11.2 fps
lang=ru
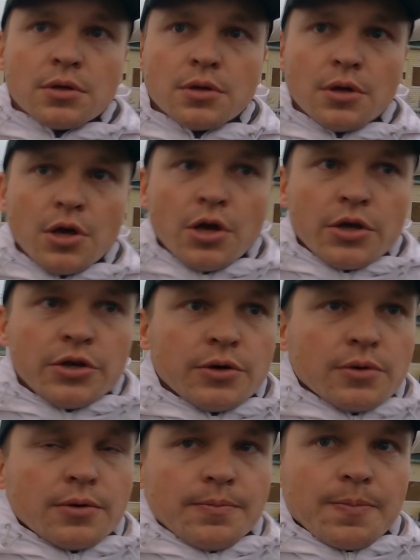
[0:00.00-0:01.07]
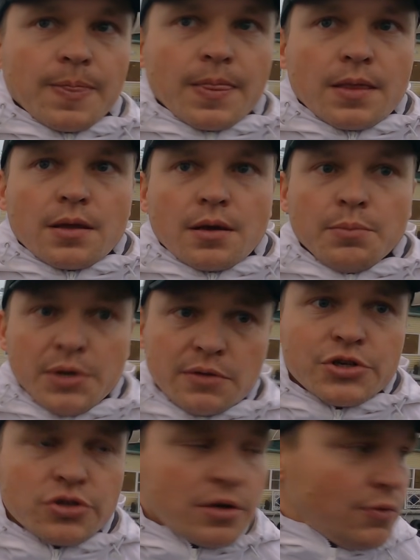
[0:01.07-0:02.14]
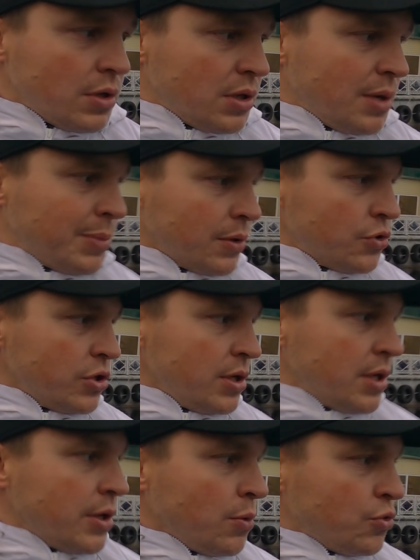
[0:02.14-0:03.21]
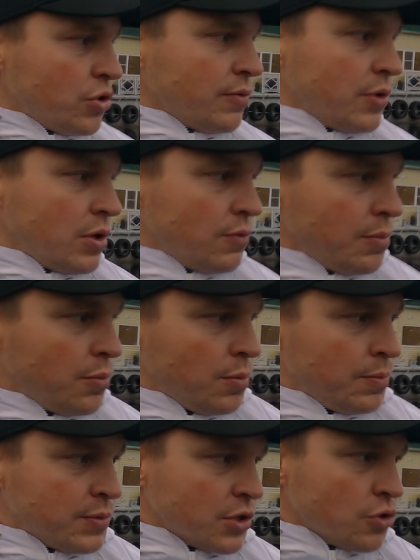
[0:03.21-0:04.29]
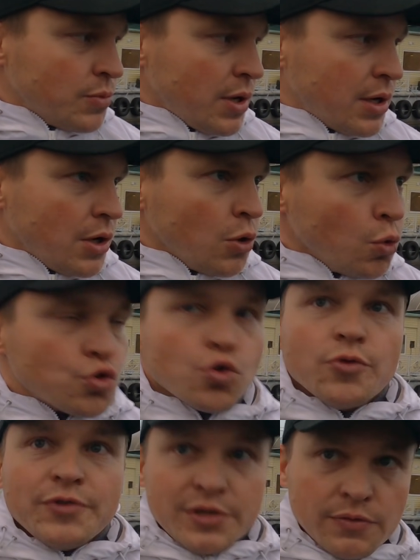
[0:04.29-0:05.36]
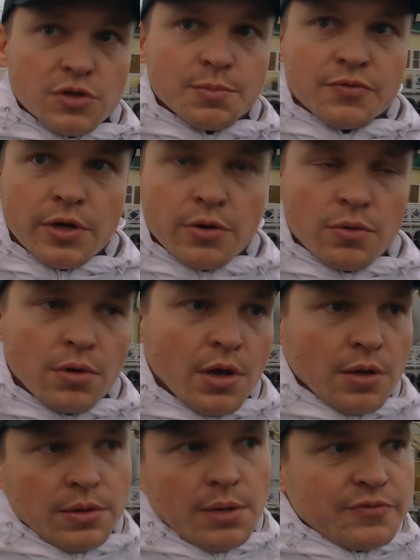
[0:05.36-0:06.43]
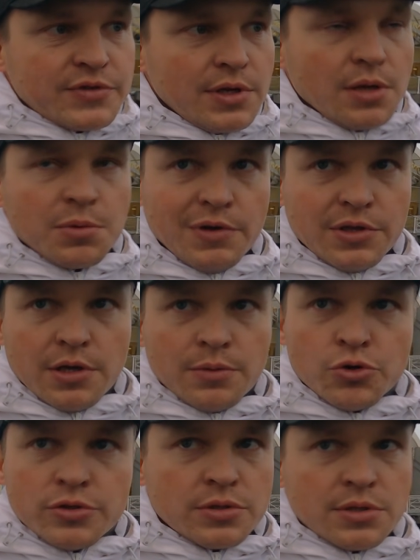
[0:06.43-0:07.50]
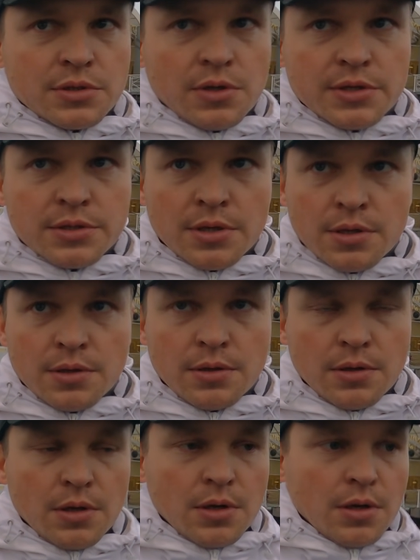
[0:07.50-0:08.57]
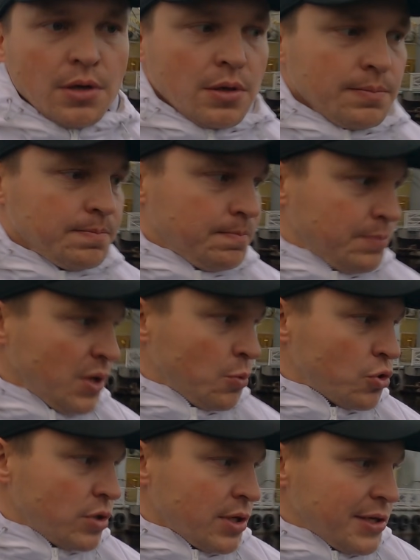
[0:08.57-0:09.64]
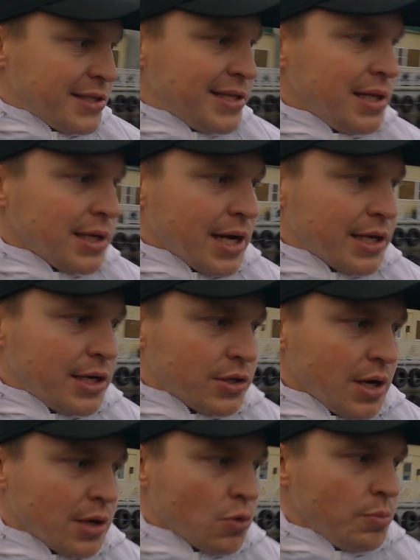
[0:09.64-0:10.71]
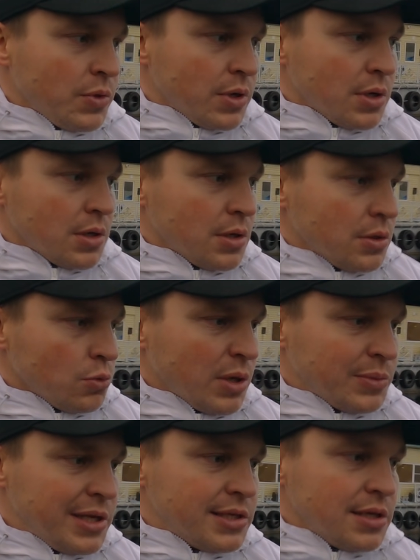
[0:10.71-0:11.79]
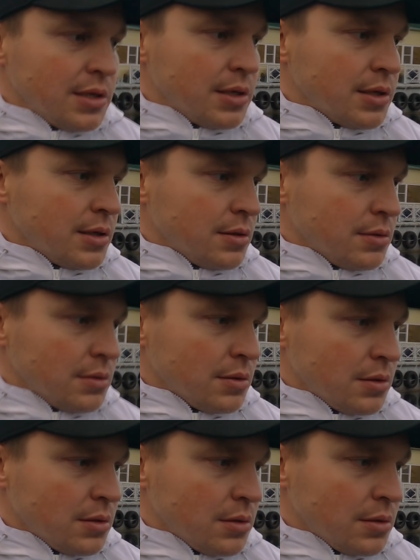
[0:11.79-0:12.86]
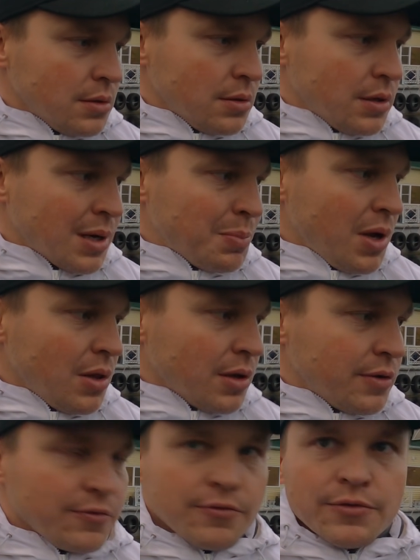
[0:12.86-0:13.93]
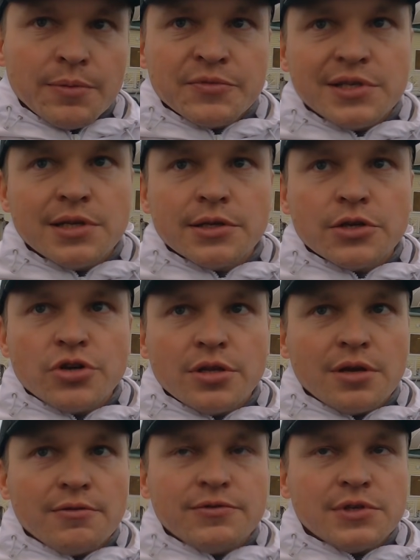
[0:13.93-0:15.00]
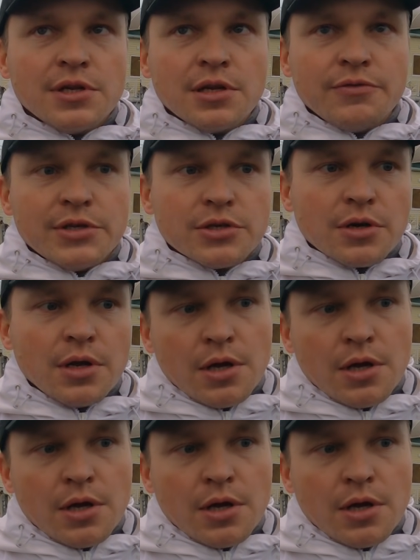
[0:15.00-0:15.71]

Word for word: 24... А, и... вы используете 24 Мы 2,4 вольта, да, подключили, и учитывая его, скажем так, лучшую эффективность, повторю, угу. нам в целом хватает мощности за глаза потому что сильно каких-то огромных, ну там длительных э, рыбалок там, в сильное течение, в сильный ветер